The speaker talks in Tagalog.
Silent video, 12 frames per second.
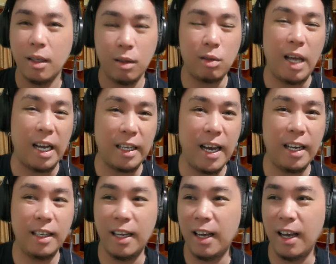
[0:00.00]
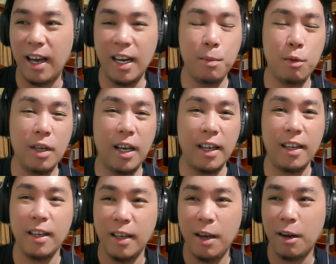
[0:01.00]
sasakyan na alam nyo na
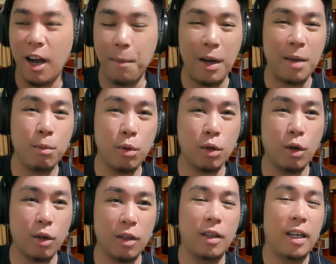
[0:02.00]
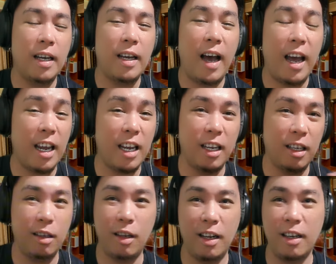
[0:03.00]
kapag motor
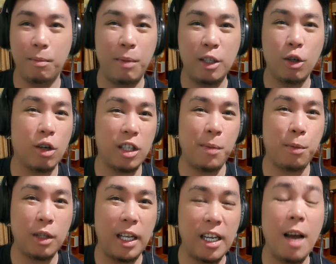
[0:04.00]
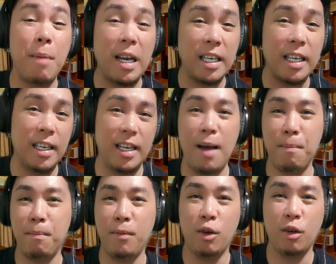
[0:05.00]
ay majority po talaga
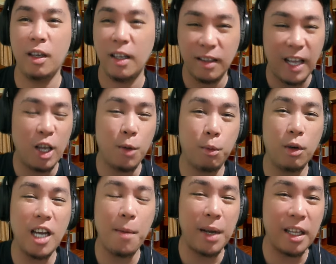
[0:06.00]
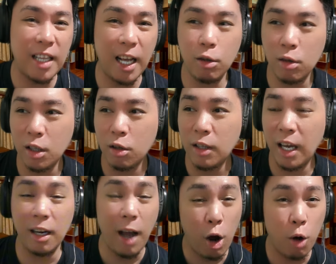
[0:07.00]
mahihirap no tayo po ay apektado rito
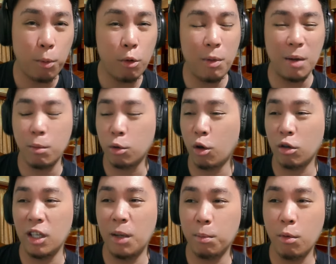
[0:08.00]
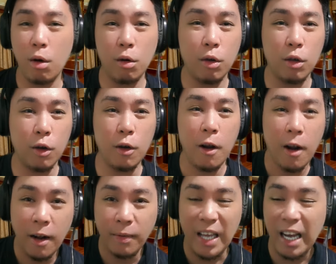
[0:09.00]
dahil ako po may motor din po ako no
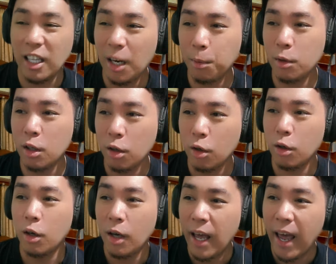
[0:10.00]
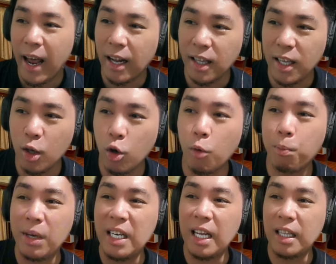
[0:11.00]
title po nito LTO
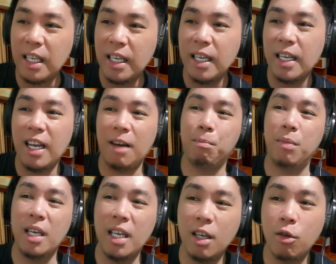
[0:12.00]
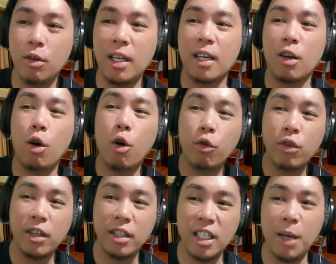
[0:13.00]
pinatigil ang vehicular
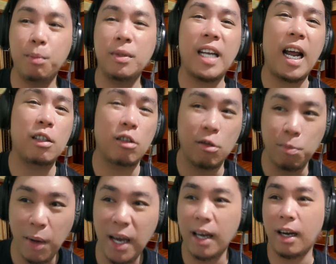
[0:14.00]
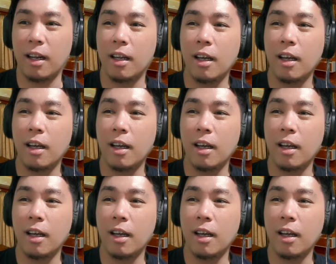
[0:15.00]
ownership transfer